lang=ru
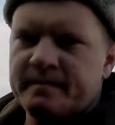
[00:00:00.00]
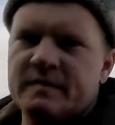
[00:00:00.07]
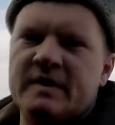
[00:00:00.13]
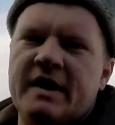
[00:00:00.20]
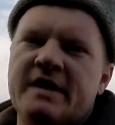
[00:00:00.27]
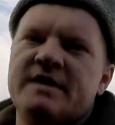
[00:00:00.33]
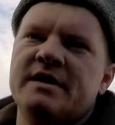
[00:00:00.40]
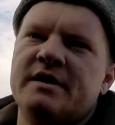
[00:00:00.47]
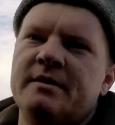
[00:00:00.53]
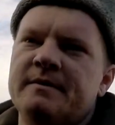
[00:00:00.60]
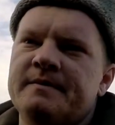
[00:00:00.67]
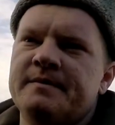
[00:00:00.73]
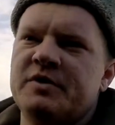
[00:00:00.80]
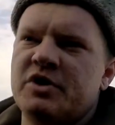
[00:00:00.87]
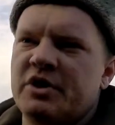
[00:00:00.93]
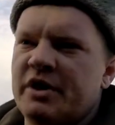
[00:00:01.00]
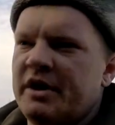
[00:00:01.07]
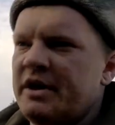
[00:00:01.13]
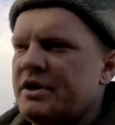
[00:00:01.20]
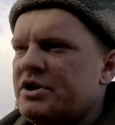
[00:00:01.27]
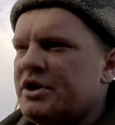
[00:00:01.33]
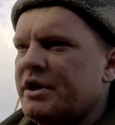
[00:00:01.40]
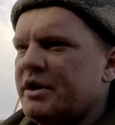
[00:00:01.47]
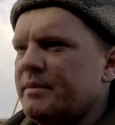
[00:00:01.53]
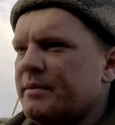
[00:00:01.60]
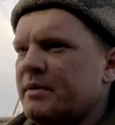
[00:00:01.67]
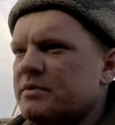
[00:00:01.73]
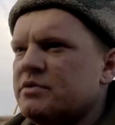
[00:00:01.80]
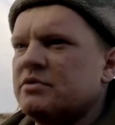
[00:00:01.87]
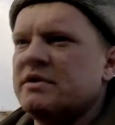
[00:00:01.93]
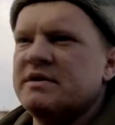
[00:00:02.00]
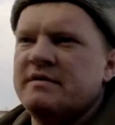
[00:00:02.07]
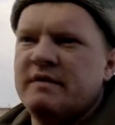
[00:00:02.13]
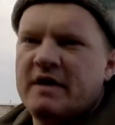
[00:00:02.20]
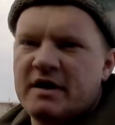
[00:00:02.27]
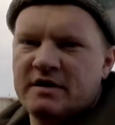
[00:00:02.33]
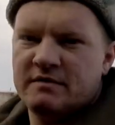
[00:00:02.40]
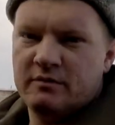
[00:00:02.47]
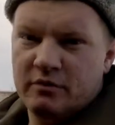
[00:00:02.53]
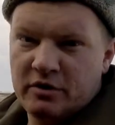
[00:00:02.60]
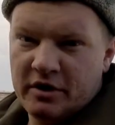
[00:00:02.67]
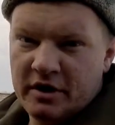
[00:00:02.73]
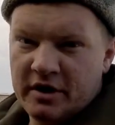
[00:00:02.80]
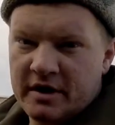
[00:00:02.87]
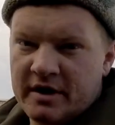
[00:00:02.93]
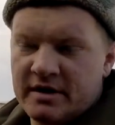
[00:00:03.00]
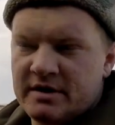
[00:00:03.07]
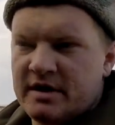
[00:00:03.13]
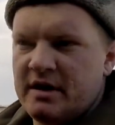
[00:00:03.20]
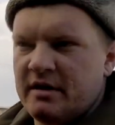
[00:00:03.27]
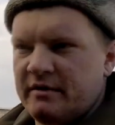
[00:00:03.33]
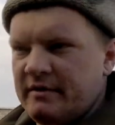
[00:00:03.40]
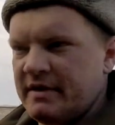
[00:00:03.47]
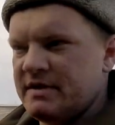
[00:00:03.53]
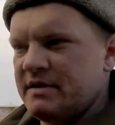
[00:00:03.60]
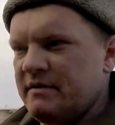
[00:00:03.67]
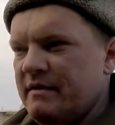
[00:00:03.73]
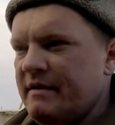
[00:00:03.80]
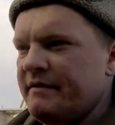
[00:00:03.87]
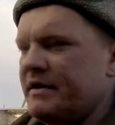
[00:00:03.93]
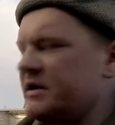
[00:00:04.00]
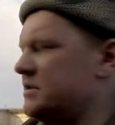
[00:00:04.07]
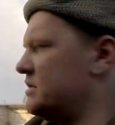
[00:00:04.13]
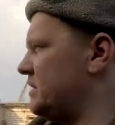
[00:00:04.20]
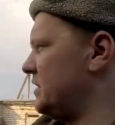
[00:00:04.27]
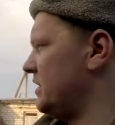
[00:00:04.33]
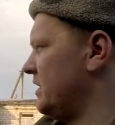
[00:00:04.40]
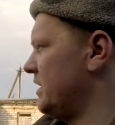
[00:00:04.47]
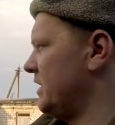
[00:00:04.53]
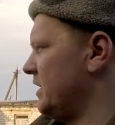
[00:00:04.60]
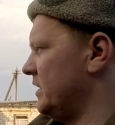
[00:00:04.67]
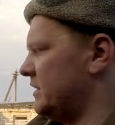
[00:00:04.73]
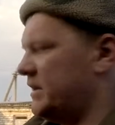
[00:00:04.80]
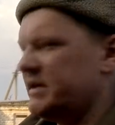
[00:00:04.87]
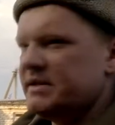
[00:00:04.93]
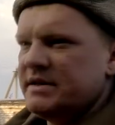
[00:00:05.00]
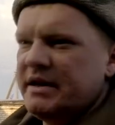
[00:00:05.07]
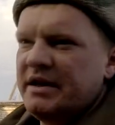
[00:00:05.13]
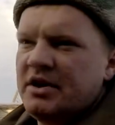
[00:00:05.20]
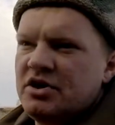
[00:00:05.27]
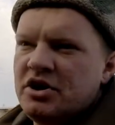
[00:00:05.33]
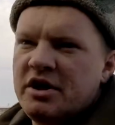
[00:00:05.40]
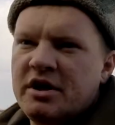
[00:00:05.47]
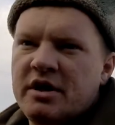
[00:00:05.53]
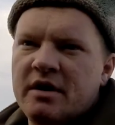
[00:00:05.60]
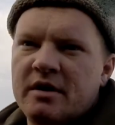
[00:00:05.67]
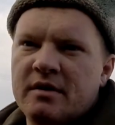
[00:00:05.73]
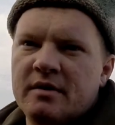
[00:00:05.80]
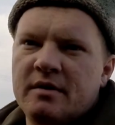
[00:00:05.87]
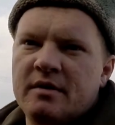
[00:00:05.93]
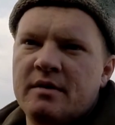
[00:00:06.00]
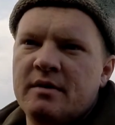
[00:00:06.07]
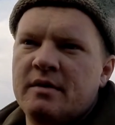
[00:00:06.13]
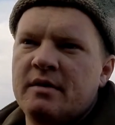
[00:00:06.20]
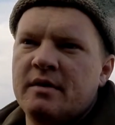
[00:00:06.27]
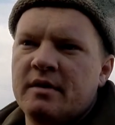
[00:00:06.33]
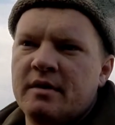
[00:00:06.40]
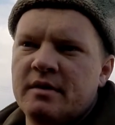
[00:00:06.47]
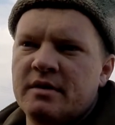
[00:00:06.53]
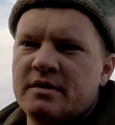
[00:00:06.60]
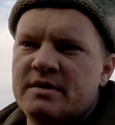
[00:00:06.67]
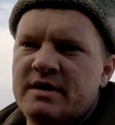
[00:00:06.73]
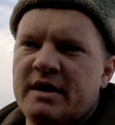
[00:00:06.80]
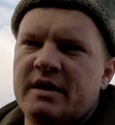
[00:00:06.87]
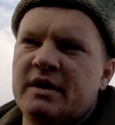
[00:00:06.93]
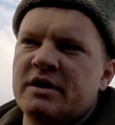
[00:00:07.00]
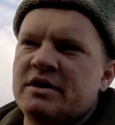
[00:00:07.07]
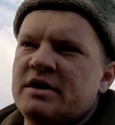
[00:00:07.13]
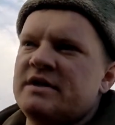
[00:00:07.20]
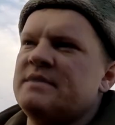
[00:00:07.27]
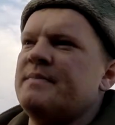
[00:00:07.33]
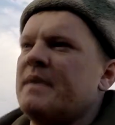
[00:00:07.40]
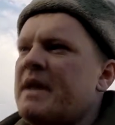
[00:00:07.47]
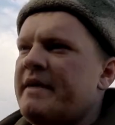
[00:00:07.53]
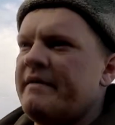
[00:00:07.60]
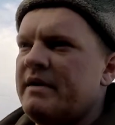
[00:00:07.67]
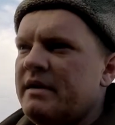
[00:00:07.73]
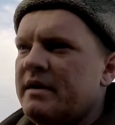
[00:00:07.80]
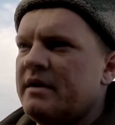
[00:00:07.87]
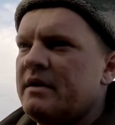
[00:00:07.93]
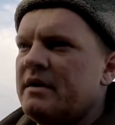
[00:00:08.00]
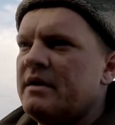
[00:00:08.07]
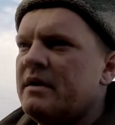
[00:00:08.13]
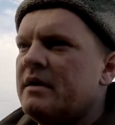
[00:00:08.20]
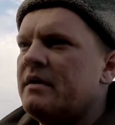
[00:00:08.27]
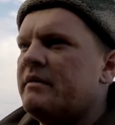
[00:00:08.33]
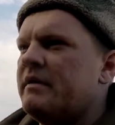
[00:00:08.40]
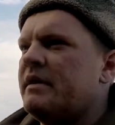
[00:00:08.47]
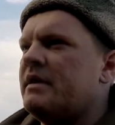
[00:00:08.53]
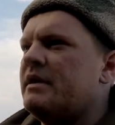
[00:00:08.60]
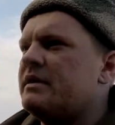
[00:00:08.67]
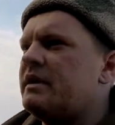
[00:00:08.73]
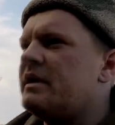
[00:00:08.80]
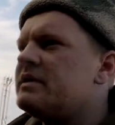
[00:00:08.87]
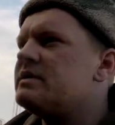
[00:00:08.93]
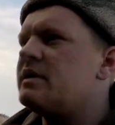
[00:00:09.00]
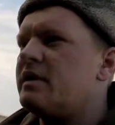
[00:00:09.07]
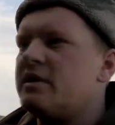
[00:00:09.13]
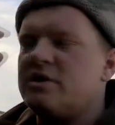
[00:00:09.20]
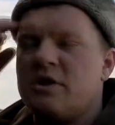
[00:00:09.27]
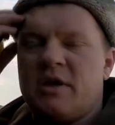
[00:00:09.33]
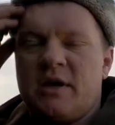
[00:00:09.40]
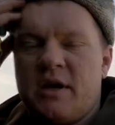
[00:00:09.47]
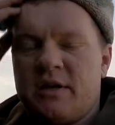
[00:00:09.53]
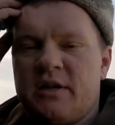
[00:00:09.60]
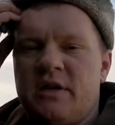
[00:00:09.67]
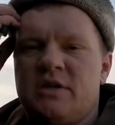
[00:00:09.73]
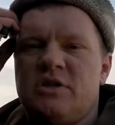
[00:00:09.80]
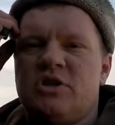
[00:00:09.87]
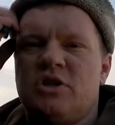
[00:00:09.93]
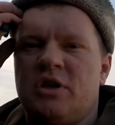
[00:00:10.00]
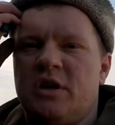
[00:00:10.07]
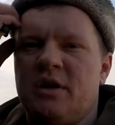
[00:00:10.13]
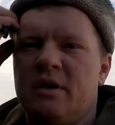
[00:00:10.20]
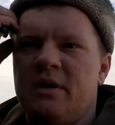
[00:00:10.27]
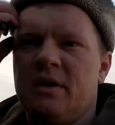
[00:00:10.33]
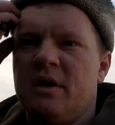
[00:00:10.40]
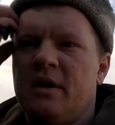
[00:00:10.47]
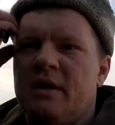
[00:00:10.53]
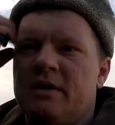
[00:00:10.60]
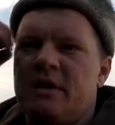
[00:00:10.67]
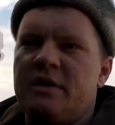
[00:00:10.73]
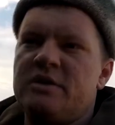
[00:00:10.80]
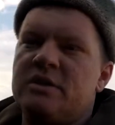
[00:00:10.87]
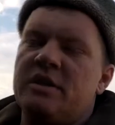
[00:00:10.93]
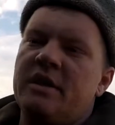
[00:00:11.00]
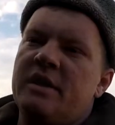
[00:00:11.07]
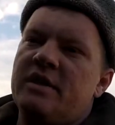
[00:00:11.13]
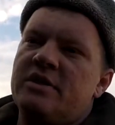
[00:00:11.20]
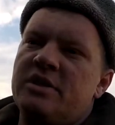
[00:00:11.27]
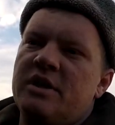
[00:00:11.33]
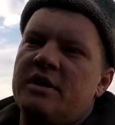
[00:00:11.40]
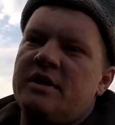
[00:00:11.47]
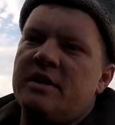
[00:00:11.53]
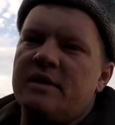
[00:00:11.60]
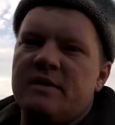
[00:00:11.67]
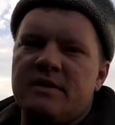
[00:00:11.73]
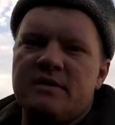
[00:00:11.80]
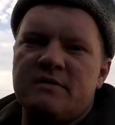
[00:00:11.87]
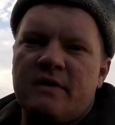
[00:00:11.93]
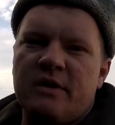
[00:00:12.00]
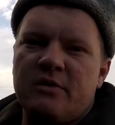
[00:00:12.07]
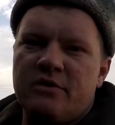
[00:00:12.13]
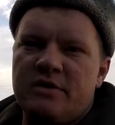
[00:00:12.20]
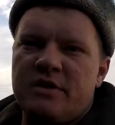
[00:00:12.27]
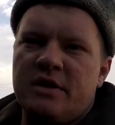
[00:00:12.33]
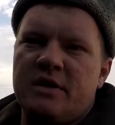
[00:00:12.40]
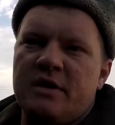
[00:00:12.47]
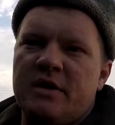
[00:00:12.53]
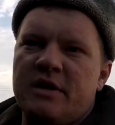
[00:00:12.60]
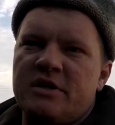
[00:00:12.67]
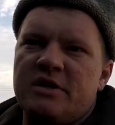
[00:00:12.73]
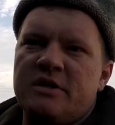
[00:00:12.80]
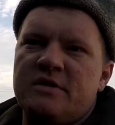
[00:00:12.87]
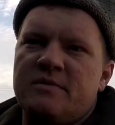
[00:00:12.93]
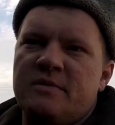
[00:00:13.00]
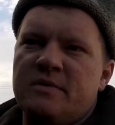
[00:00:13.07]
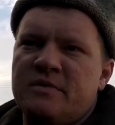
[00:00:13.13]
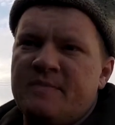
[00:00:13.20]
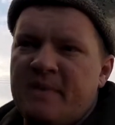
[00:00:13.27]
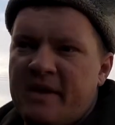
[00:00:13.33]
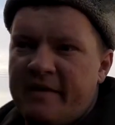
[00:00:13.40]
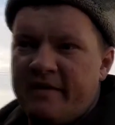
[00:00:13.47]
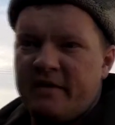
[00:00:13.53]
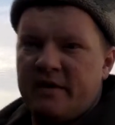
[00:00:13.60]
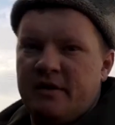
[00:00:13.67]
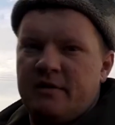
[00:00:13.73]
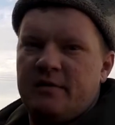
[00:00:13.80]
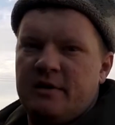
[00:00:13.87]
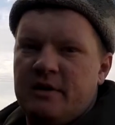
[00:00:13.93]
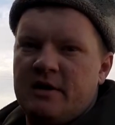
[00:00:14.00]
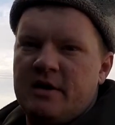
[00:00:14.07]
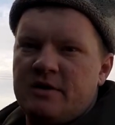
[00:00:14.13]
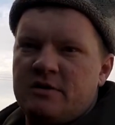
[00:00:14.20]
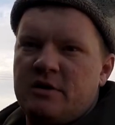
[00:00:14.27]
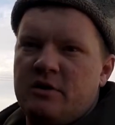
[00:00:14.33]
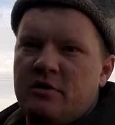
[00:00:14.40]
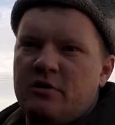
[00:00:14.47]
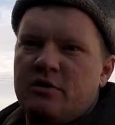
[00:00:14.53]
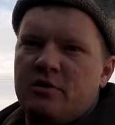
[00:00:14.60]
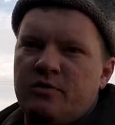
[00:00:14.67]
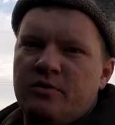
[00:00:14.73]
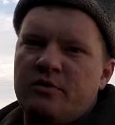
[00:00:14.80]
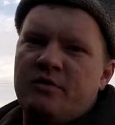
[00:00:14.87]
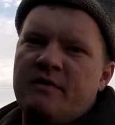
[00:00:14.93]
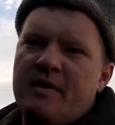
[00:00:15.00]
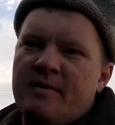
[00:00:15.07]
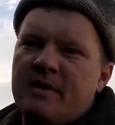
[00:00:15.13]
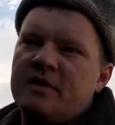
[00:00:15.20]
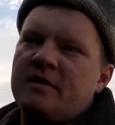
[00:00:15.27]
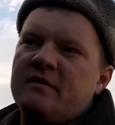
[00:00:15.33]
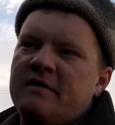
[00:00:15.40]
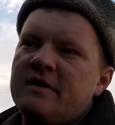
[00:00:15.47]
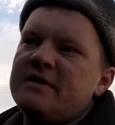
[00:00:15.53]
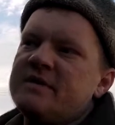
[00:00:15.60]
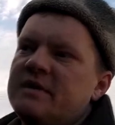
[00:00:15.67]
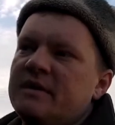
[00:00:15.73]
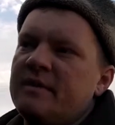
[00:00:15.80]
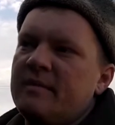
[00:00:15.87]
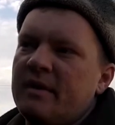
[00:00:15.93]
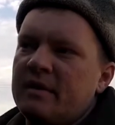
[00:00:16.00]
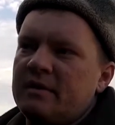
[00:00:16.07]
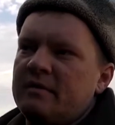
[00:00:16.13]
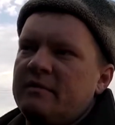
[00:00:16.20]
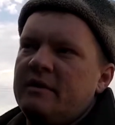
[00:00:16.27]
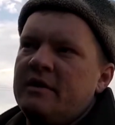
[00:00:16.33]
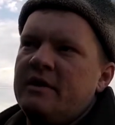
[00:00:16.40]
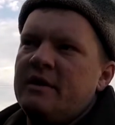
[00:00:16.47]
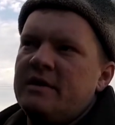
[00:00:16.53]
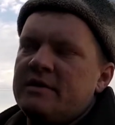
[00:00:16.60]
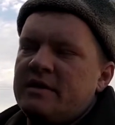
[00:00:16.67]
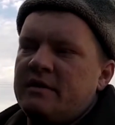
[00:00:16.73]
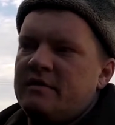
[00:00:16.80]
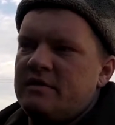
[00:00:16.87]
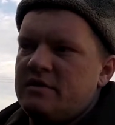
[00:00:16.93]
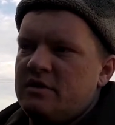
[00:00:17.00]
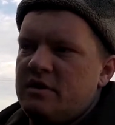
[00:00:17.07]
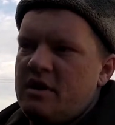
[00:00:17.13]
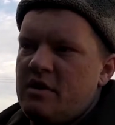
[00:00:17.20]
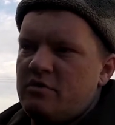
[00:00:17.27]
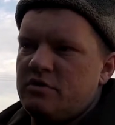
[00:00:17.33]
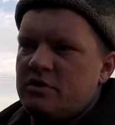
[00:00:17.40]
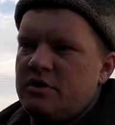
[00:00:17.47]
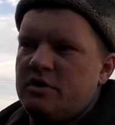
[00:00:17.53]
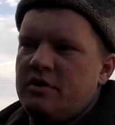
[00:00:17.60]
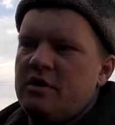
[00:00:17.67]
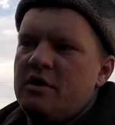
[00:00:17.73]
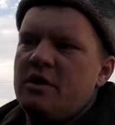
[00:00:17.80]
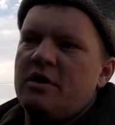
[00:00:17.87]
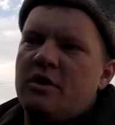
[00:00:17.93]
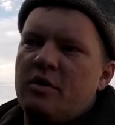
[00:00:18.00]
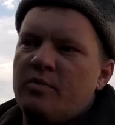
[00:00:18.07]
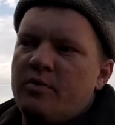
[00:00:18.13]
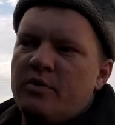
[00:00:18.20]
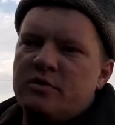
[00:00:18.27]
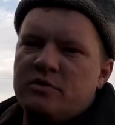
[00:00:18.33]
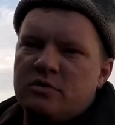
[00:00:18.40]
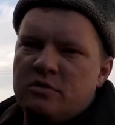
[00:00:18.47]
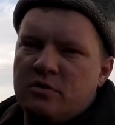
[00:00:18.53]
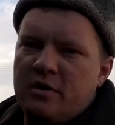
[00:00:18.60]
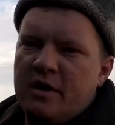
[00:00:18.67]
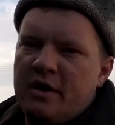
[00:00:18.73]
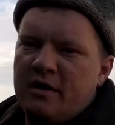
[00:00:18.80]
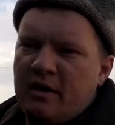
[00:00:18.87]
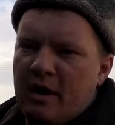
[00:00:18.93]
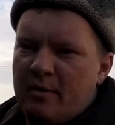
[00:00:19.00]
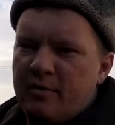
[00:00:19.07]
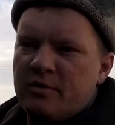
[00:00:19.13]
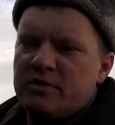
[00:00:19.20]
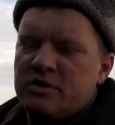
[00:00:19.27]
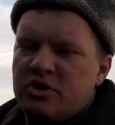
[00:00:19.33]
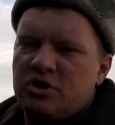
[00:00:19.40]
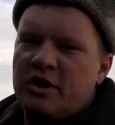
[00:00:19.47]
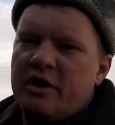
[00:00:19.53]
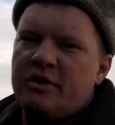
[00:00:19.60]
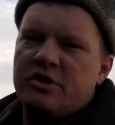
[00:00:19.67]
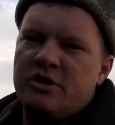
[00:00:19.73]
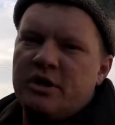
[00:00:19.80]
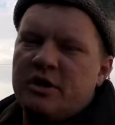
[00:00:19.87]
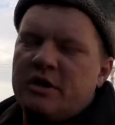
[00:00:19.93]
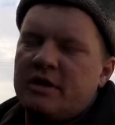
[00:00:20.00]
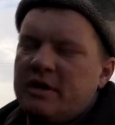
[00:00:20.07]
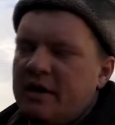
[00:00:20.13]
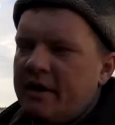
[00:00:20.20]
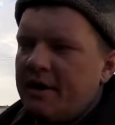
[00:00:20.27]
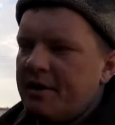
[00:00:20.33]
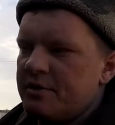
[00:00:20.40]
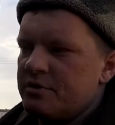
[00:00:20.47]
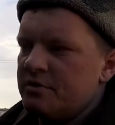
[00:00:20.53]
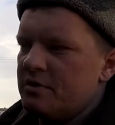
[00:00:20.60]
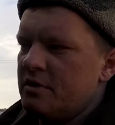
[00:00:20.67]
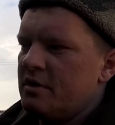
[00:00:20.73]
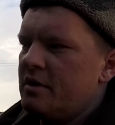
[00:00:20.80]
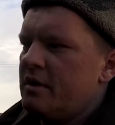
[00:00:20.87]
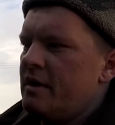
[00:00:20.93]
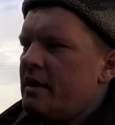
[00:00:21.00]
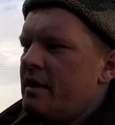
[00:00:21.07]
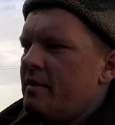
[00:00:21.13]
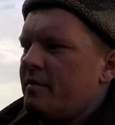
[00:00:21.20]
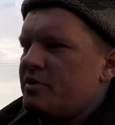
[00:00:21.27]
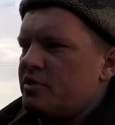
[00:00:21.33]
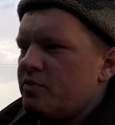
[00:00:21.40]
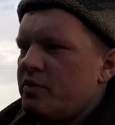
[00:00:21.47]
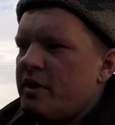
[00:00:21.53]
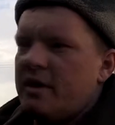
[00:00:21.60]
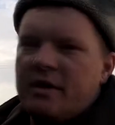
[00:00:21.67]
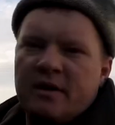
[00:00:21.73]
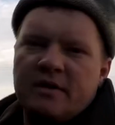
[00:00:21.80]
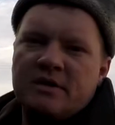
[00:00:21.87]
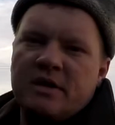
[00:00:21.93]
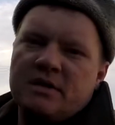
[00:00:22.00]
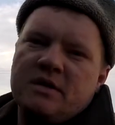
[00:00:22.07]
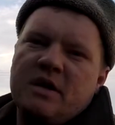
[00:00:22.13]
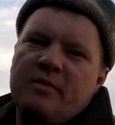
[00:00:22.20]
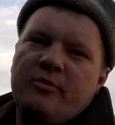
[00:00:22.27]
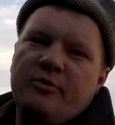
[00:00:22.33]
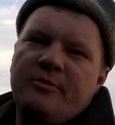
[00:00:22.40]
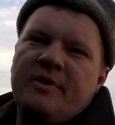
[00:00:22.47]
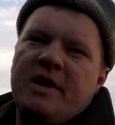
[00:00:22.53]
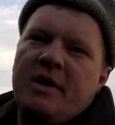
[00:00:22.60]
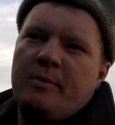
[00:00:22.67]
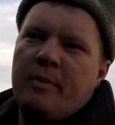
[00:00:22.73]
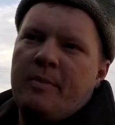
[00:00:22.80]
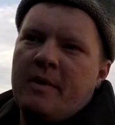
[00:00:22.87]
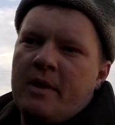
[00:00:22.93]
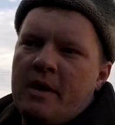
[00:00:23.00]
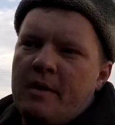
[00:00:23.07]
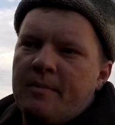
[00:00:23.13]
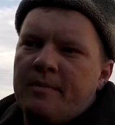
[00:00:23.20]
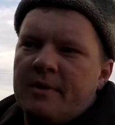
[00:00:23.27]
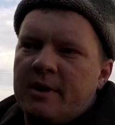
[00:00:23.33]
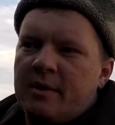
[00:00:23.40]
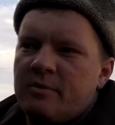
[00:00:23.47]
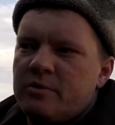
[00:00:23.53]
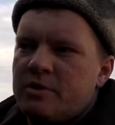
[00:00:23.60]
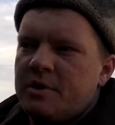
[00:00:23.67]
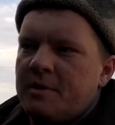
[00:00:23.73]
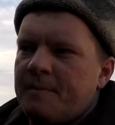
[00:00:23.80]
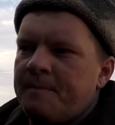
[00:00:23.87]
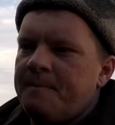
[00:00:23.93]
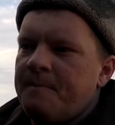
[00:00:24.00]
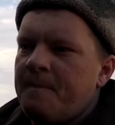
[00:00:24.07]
34 ячейки, потому что у нас 12 внутренних, как я сказал, 22 внешних. 33 ячейки сетки 6,5, вернее не 33 ячейки, а 34. 34 ячейки сварной сетки на 6,5 длина сторон, это будет 2 метра 20 сантиметров. Соответственно, я уже не пользуюсь рулеткой, а просто считаю ячейки, когда режу. Почему я сказал, будем делить пополам? Потому что